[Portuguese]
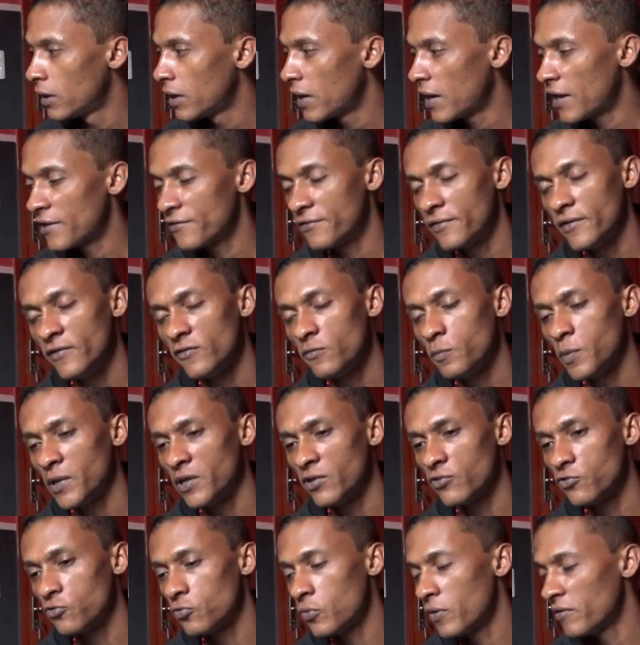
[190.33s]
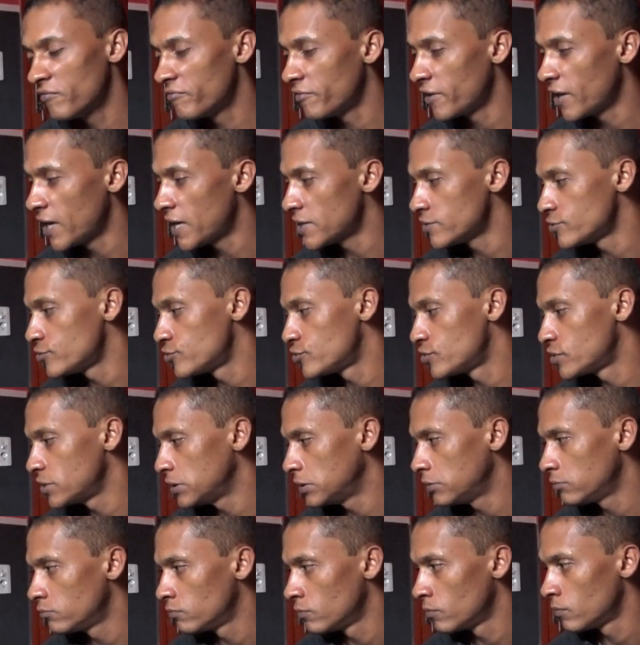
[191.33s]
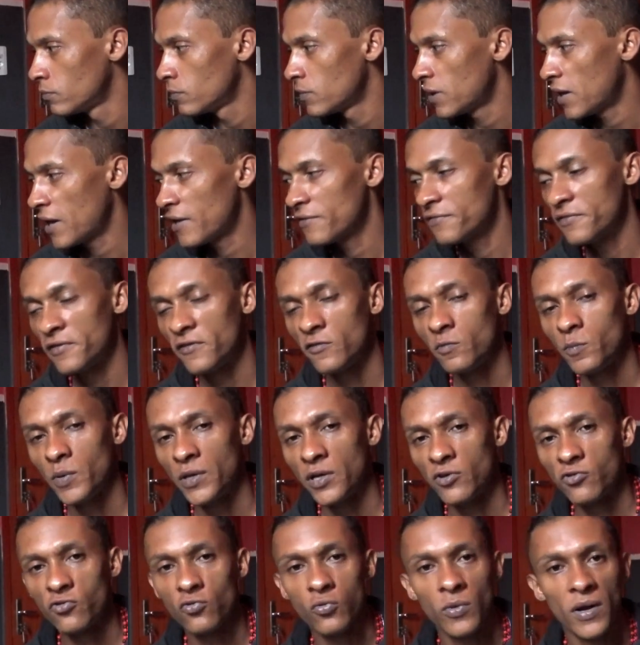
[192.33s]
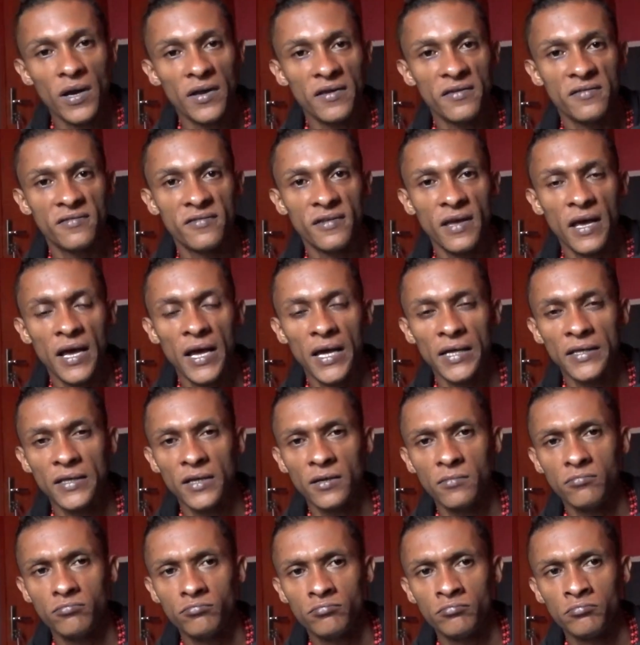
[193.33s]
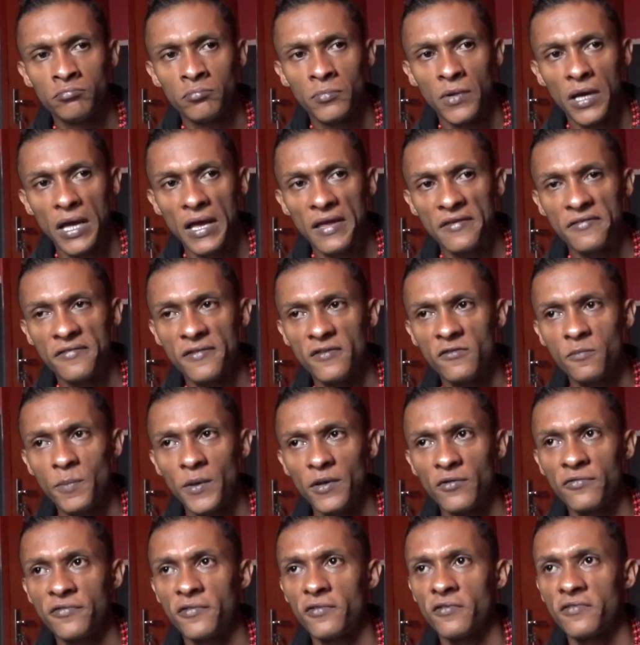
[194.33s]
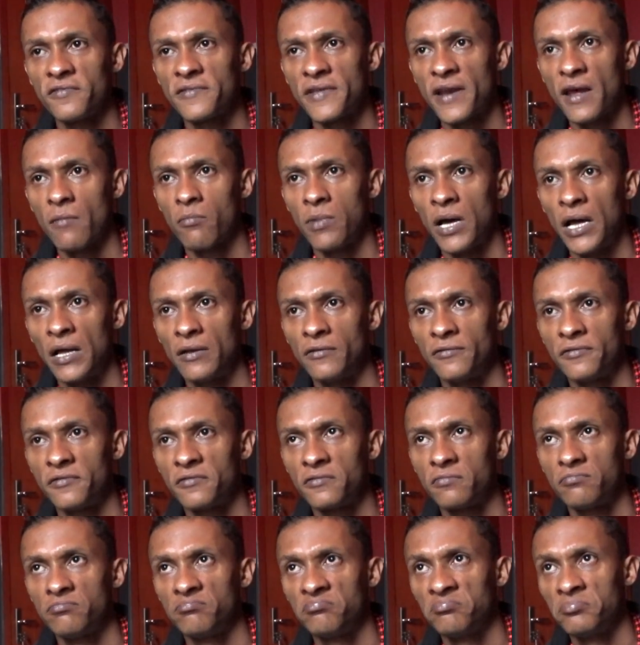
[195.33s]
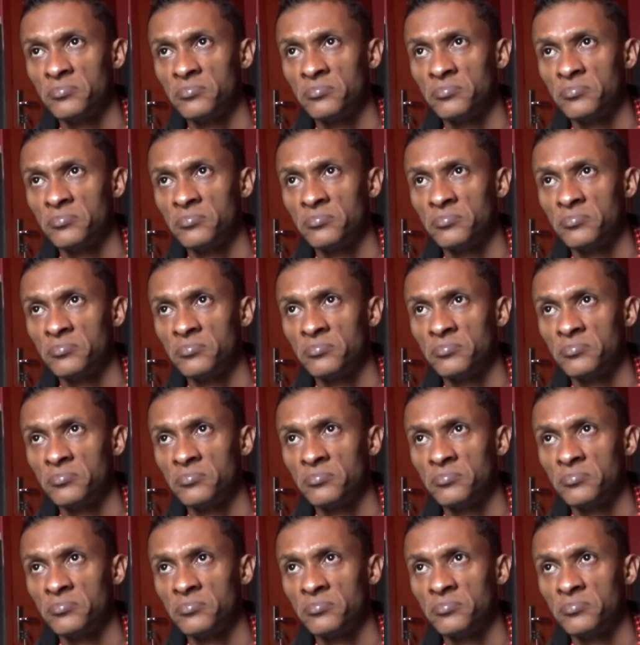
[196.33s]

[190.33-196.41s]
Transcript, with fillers: às vezes pela sua veste, às vezes pela sua risada, às vezes pelos seus trabalhos.